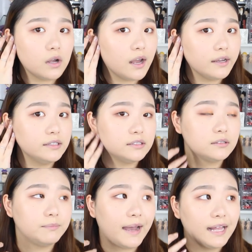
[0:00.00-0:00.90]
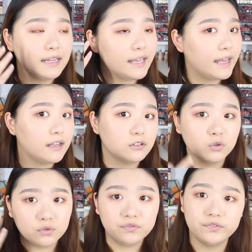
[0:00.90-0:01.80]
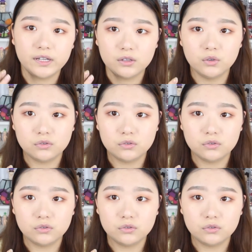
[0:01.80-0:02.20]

刚刚已经把脸弄粉，